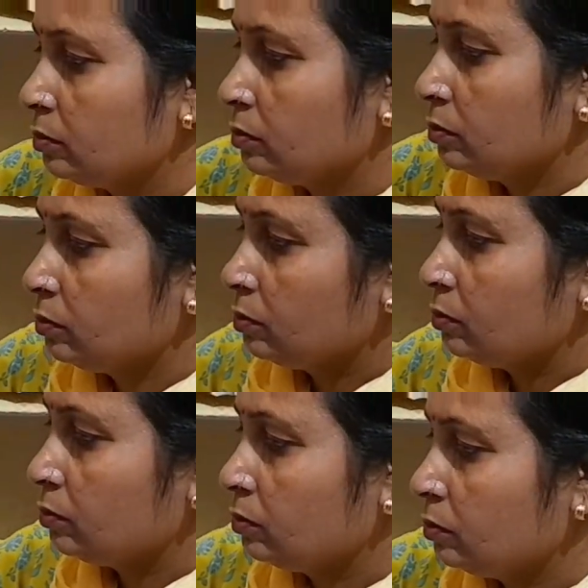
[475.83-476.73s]
आए मेरा
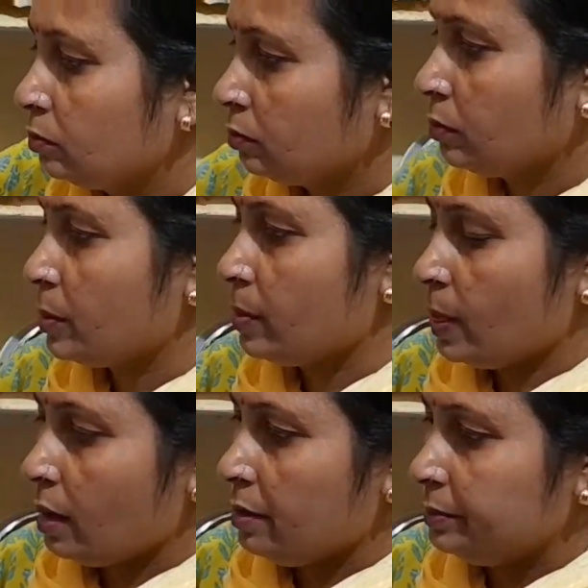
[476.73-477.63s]
मैं
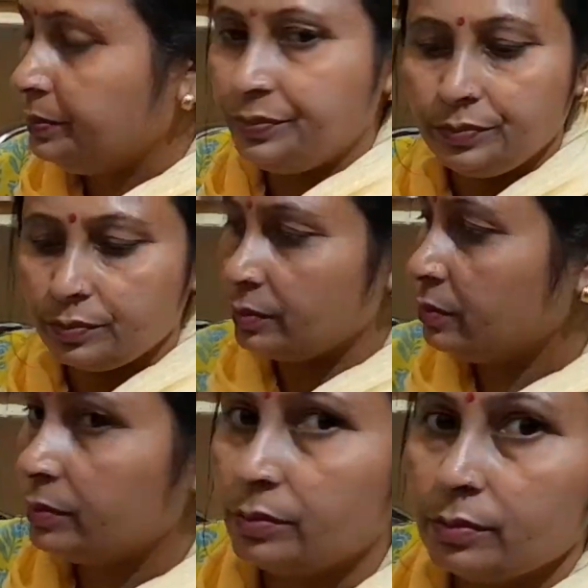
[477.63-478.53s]
वीडियो बनाऊँ
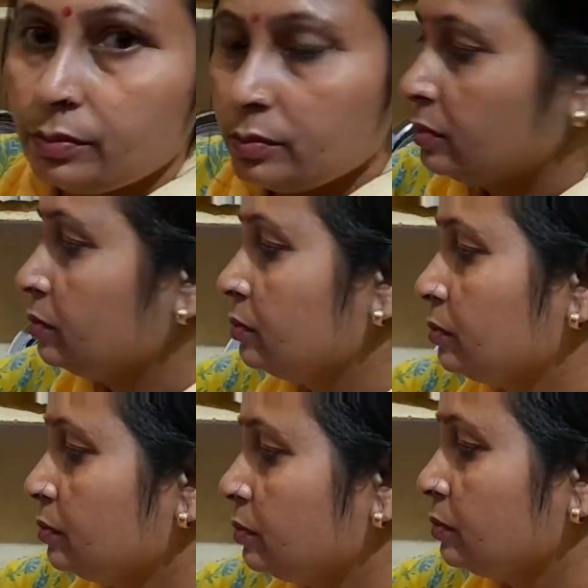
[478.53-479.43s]
और डेली अपलोड